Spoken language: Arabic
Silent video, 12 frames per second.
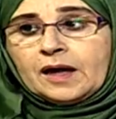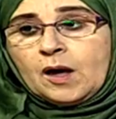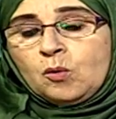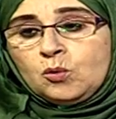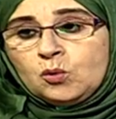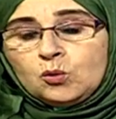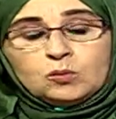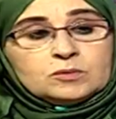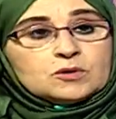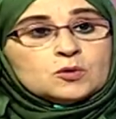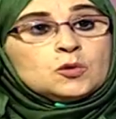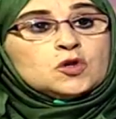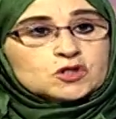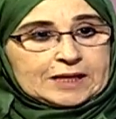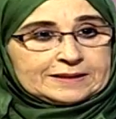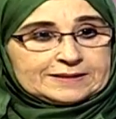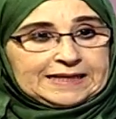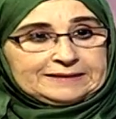قول كل
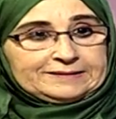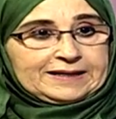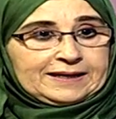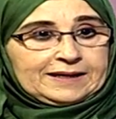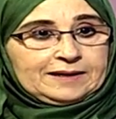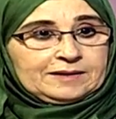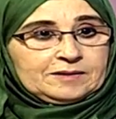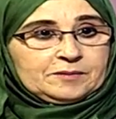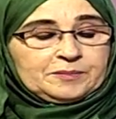شخص يلتقي